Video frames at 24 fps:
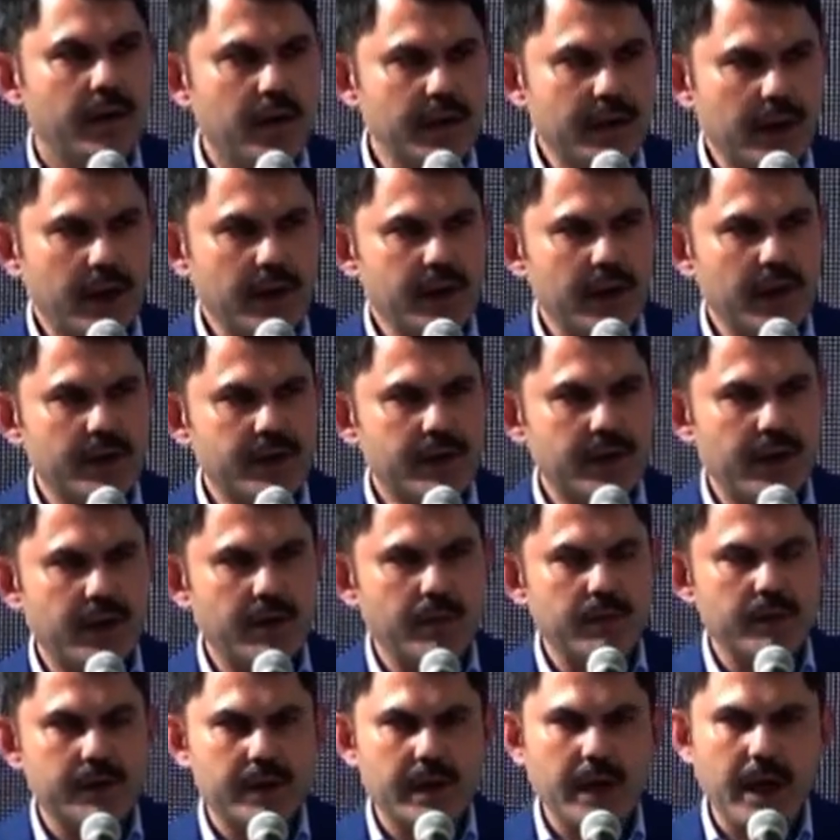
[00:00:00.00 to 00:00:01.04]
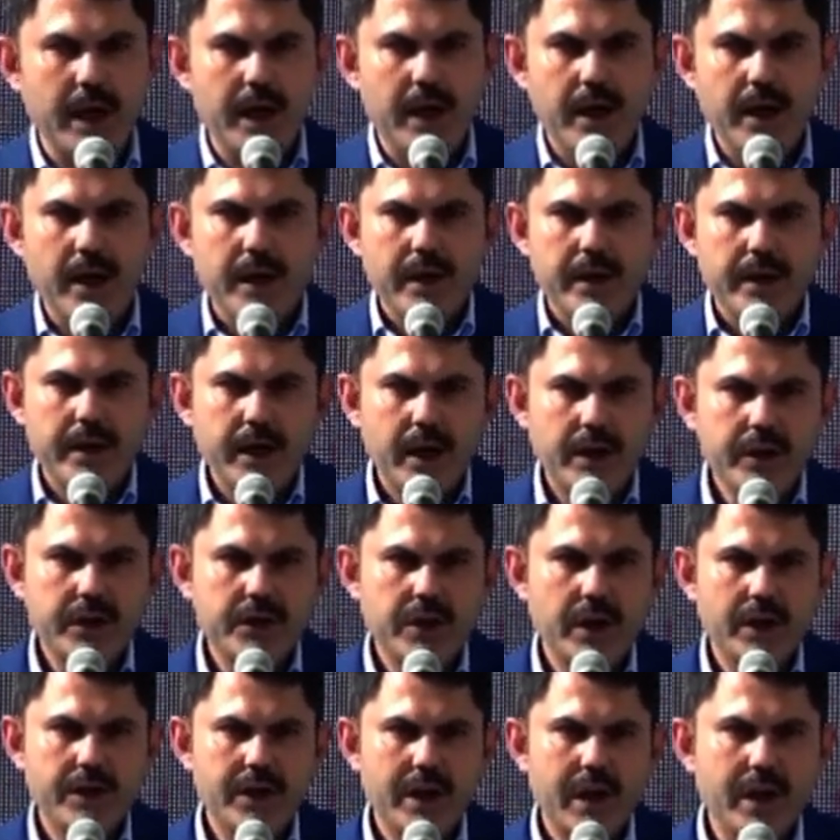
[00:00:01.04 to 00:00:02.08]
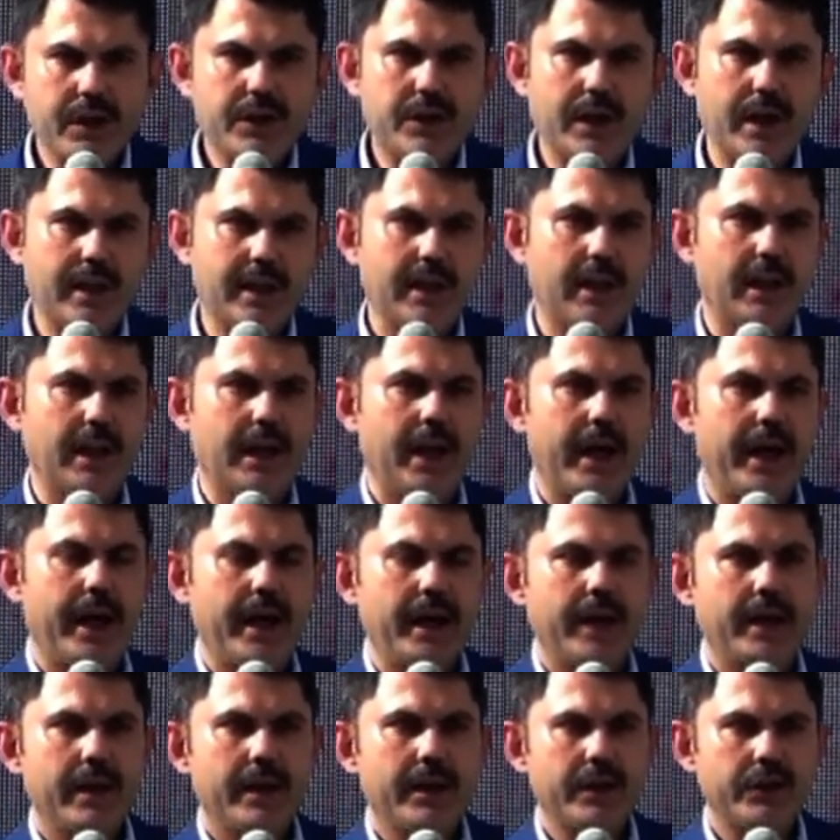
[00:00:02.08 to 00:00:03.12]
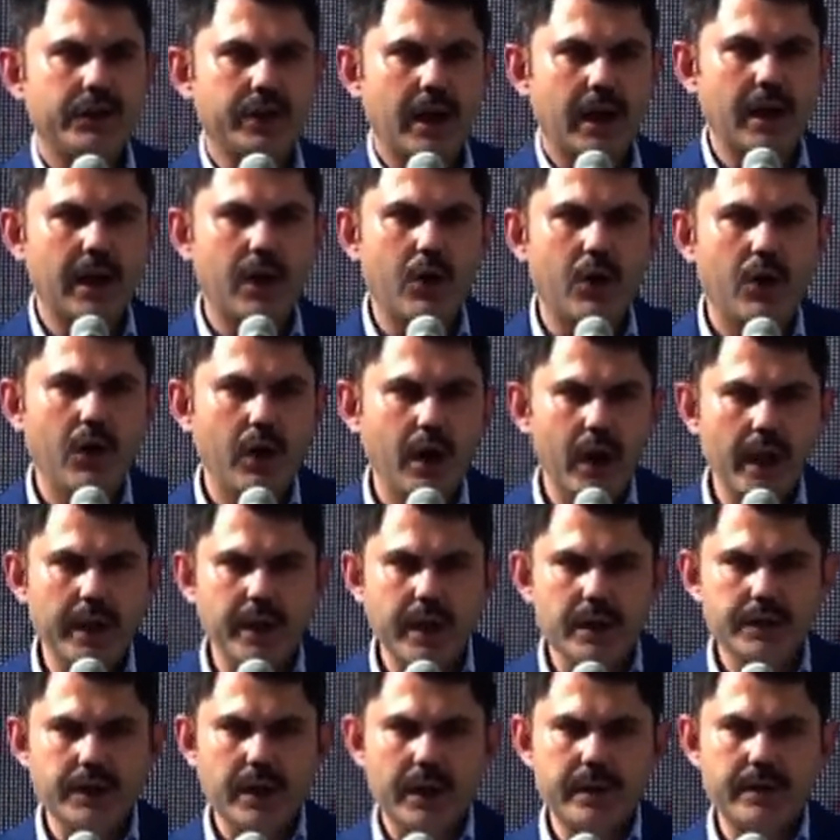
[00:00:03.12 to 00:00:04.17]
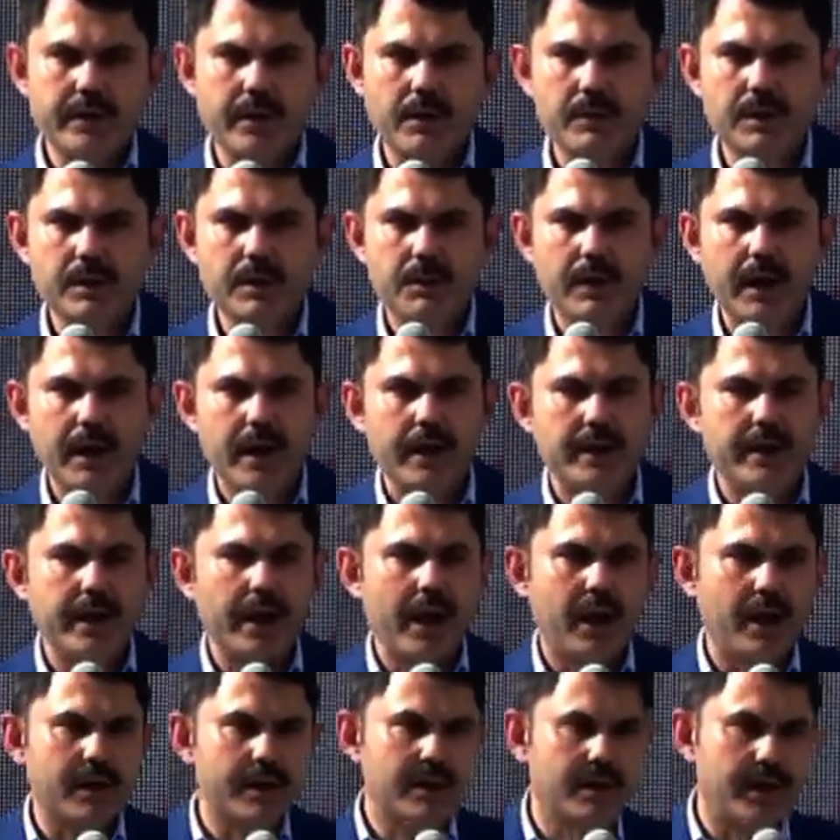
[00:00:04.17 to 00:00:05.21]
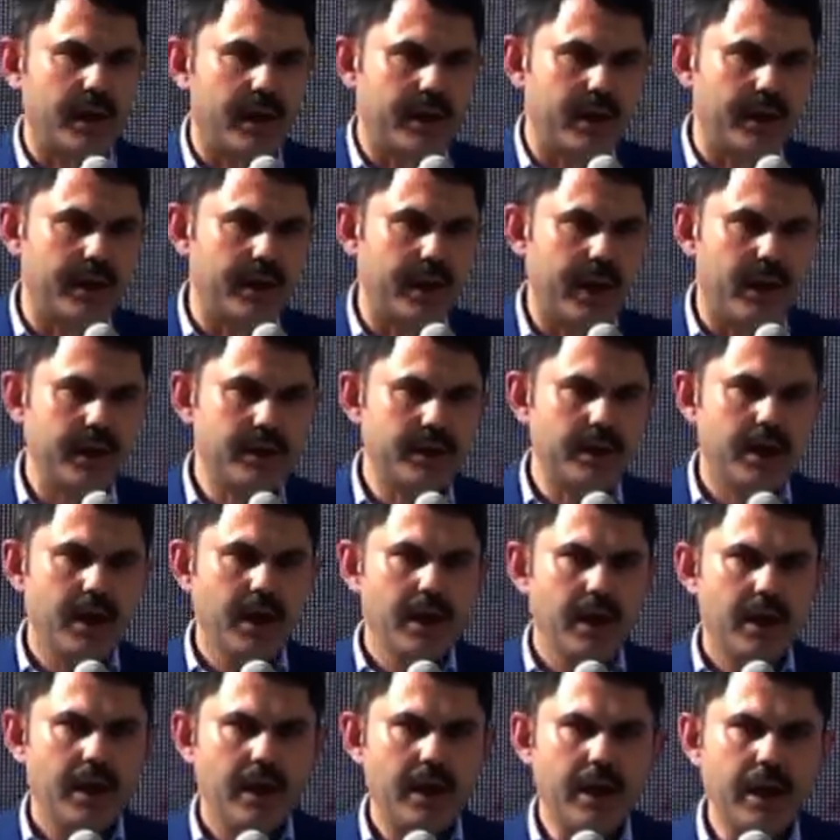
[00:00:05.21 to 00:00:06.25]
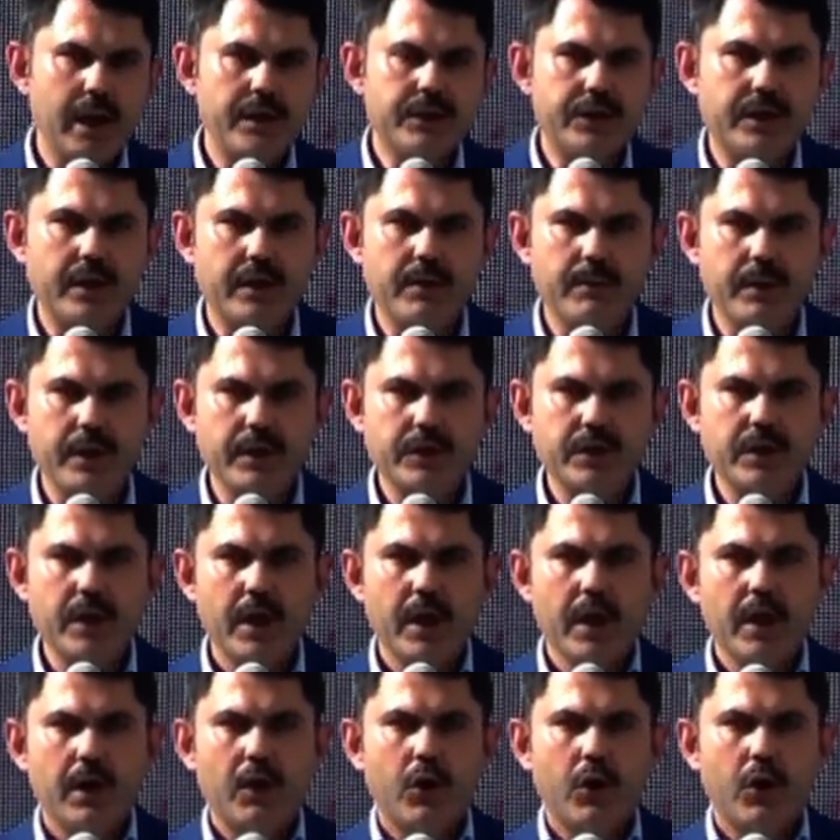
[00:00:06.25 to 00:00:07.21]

vatandaşlarımıza yakışacak şekliyle inşallah o ana caddemizi belediye aksına kadar iyileştirmiş.